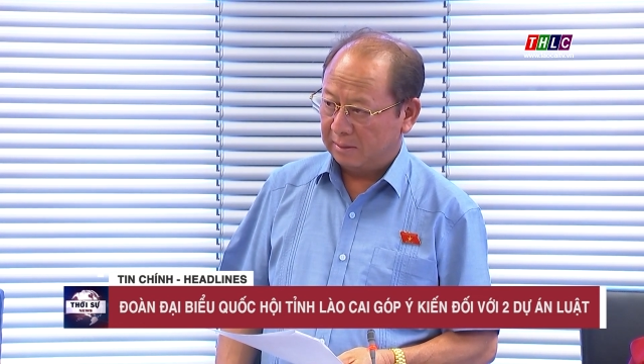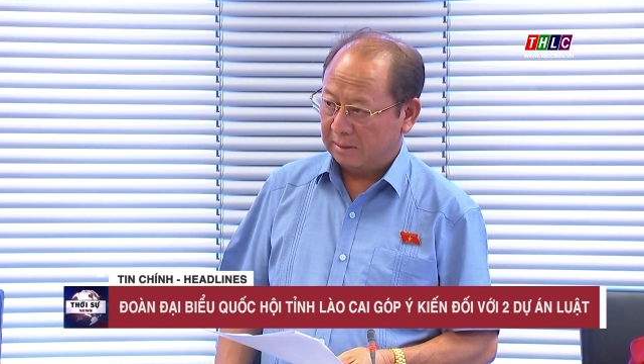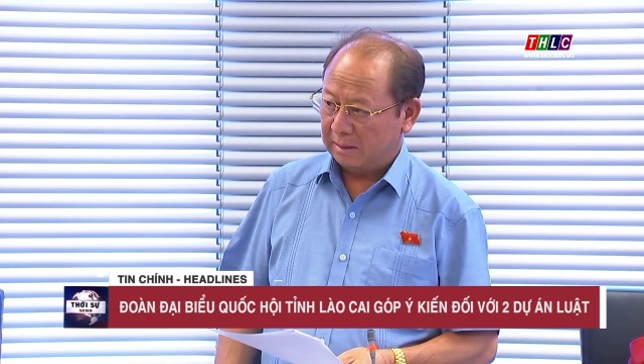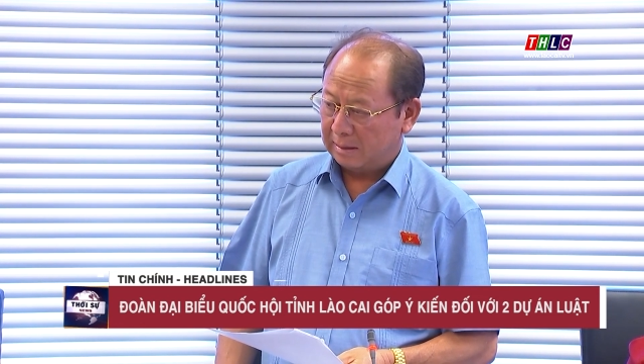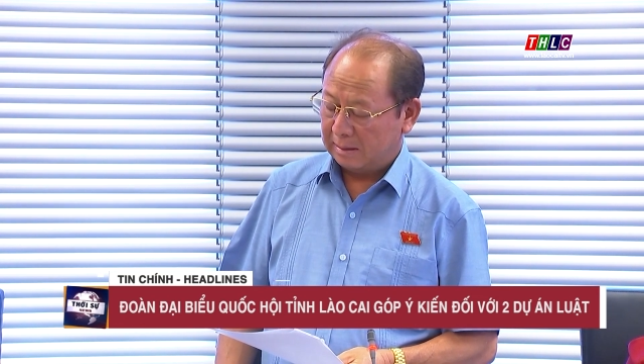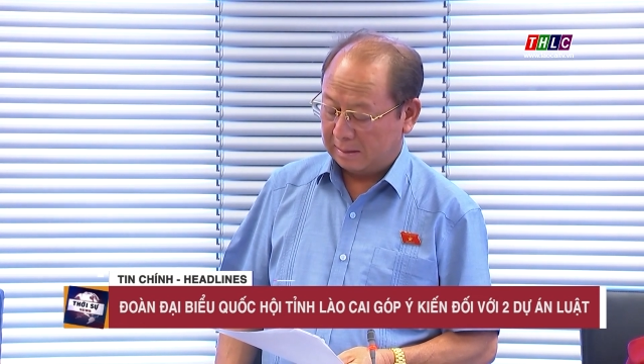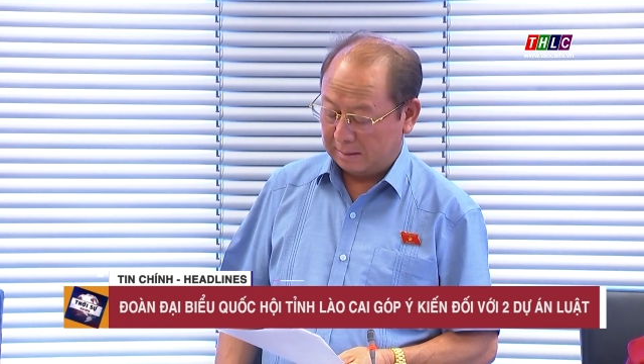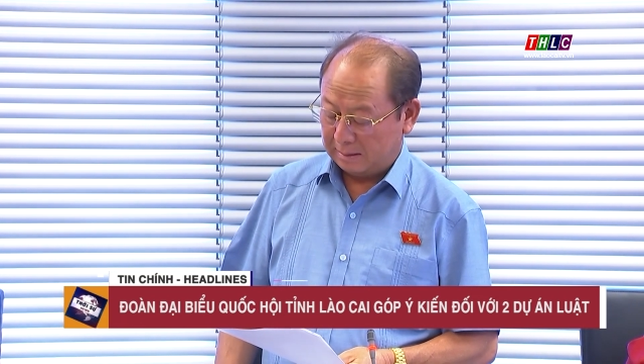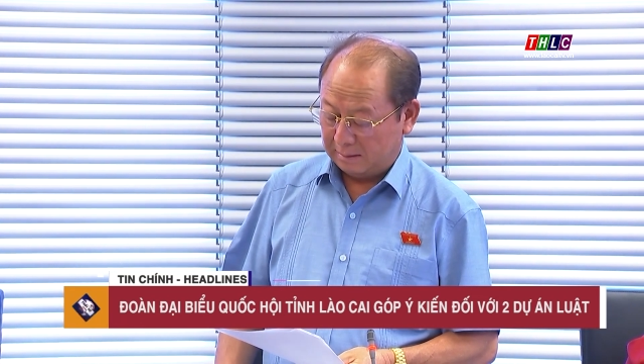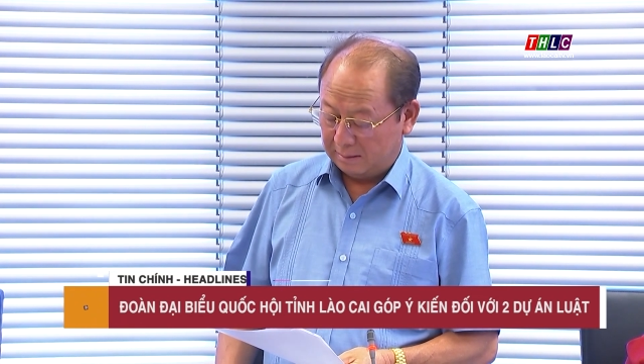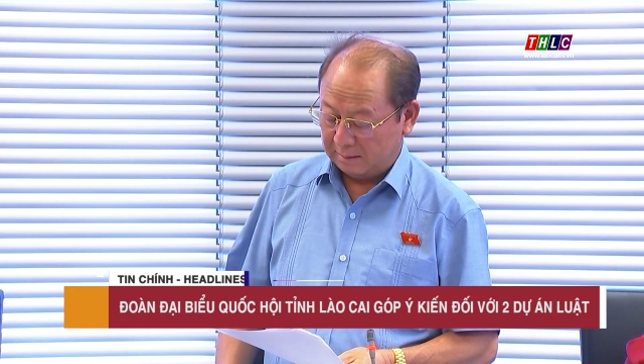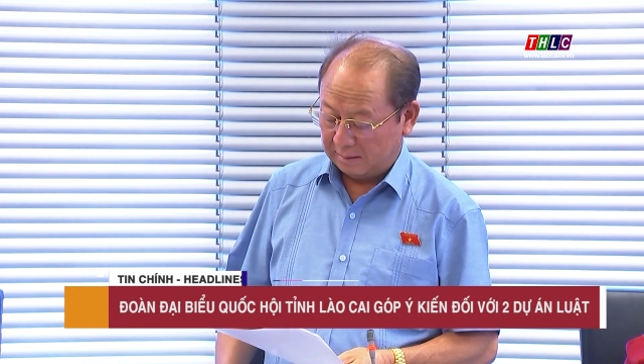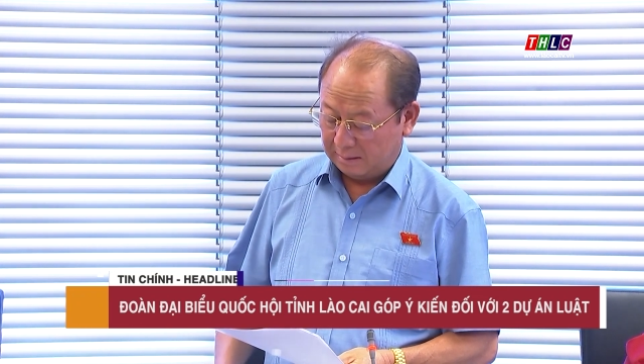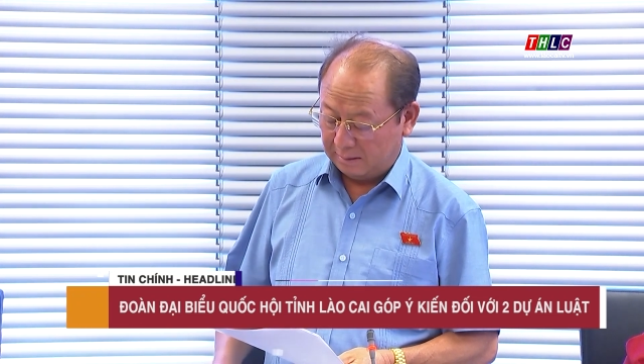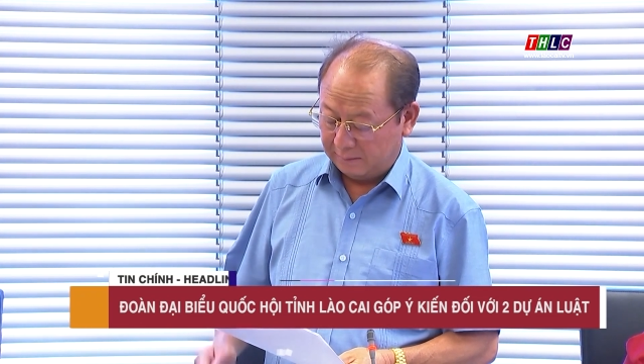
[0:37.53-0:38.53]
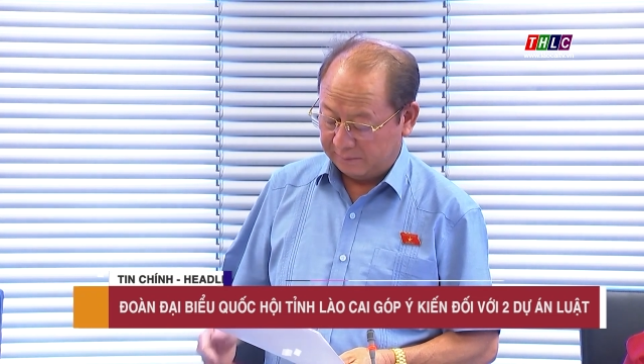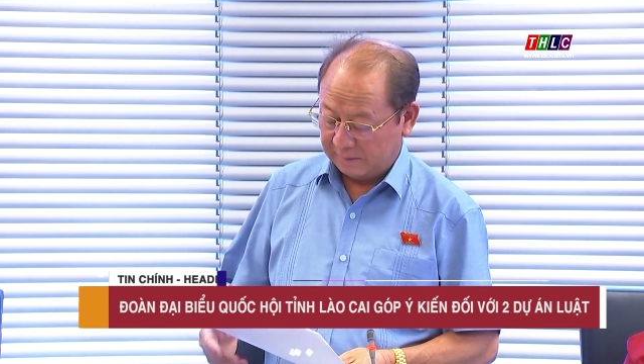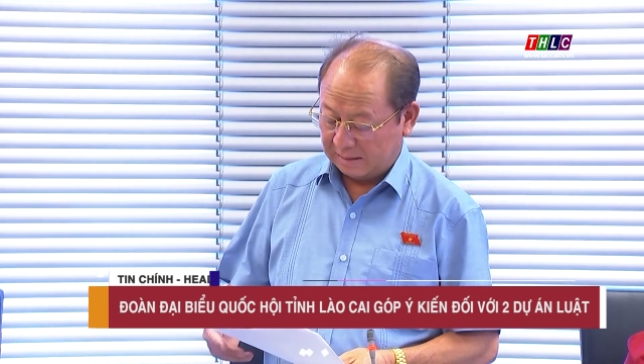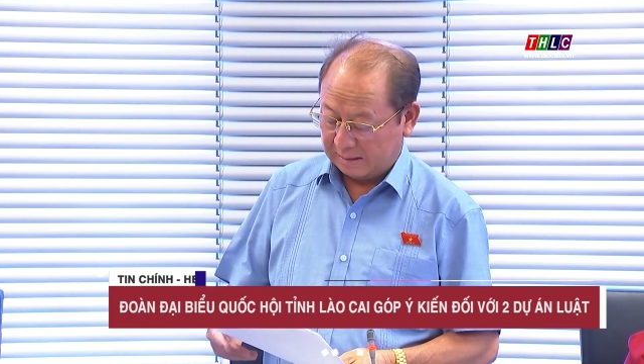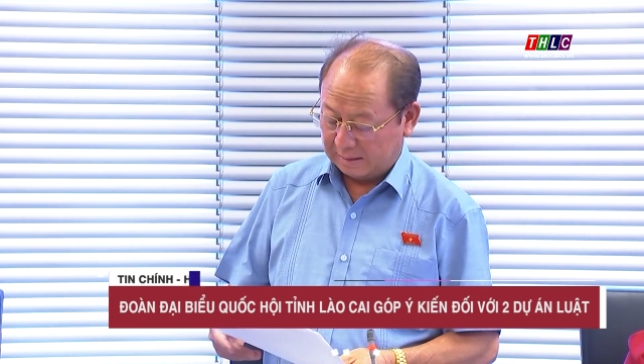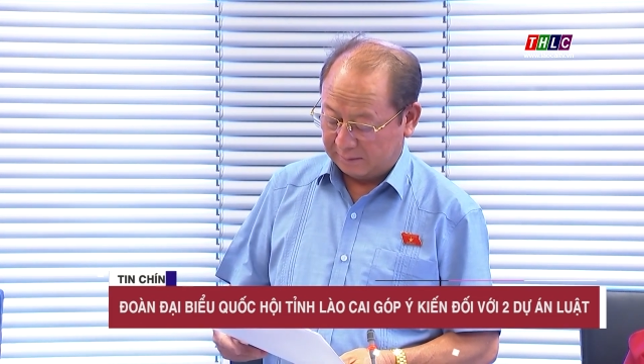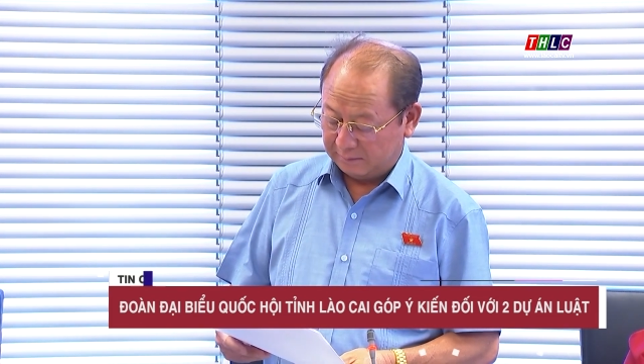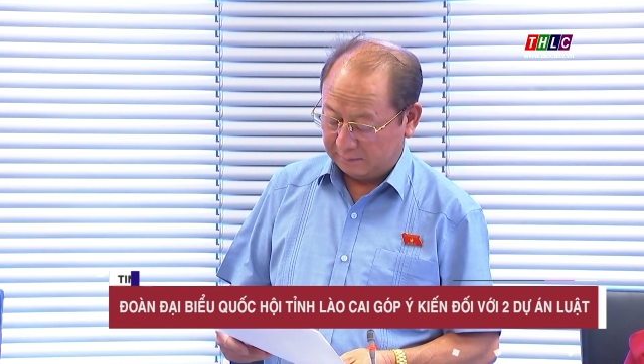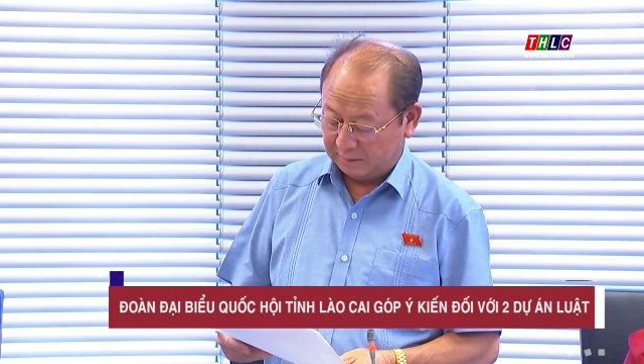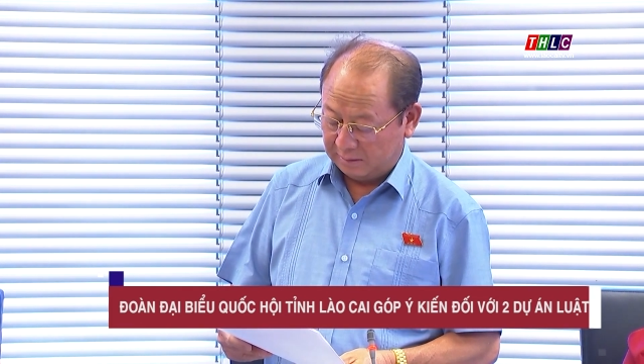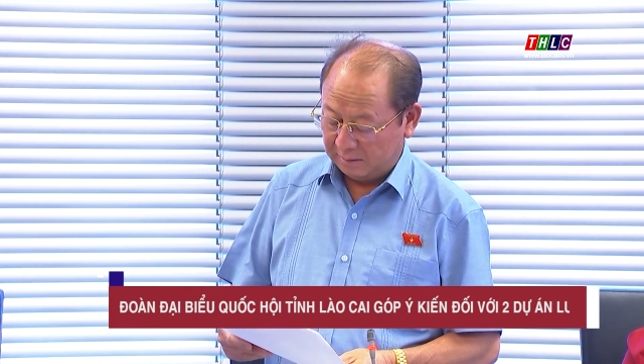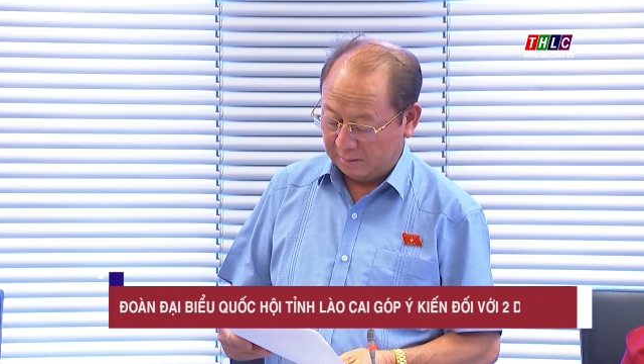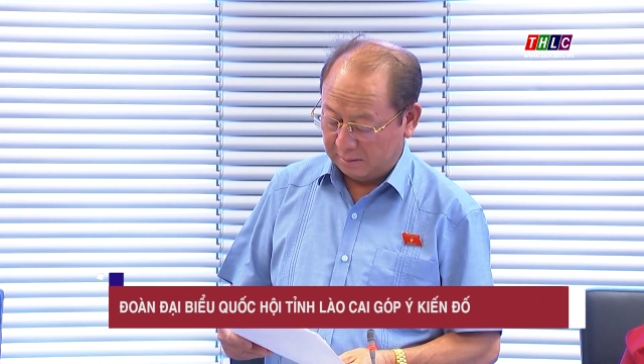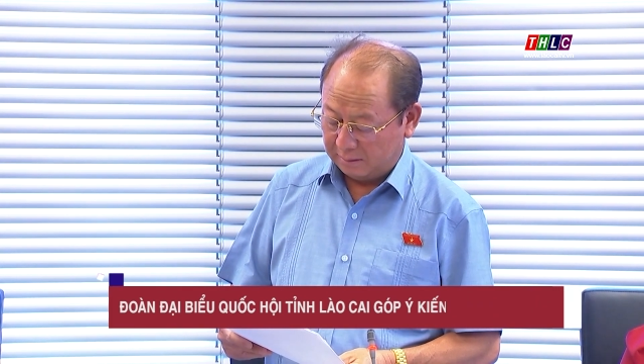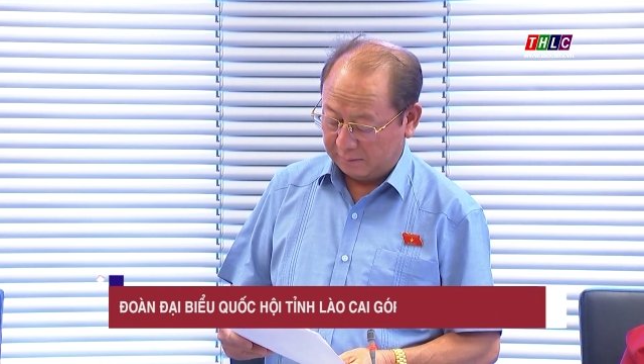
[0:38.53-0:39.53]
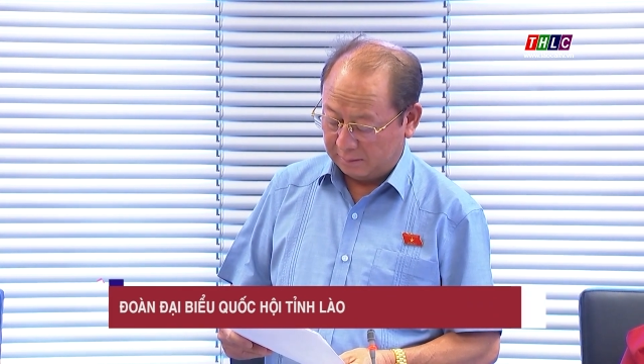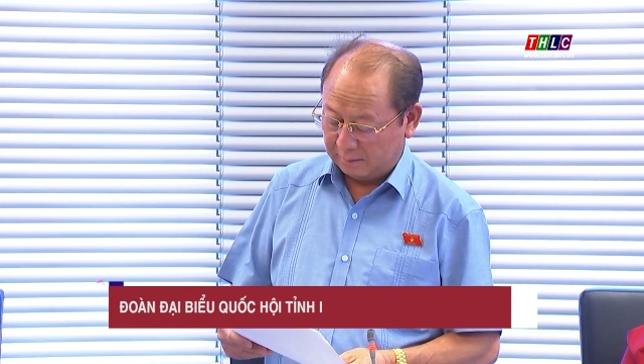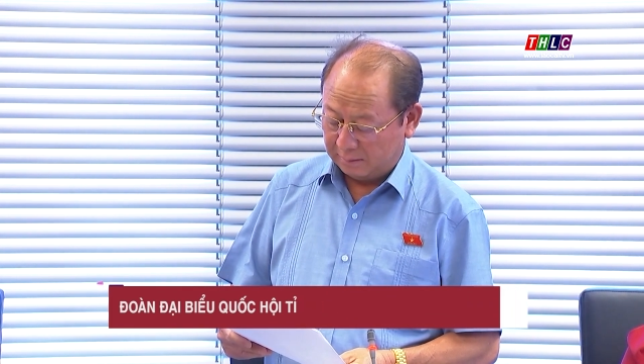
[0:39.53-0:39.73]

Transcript: của kỳ họp thứ 7 Quốc hội khóa 15.